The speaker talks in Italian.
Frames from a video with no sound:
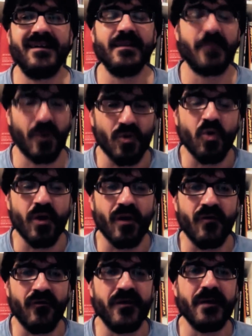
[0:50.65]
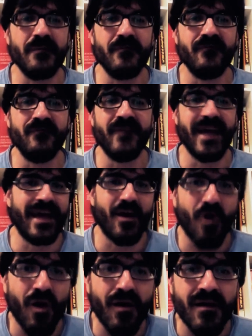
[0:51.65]
di produrre un film
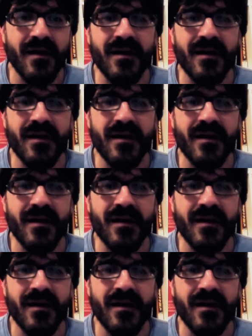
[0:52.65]
vero,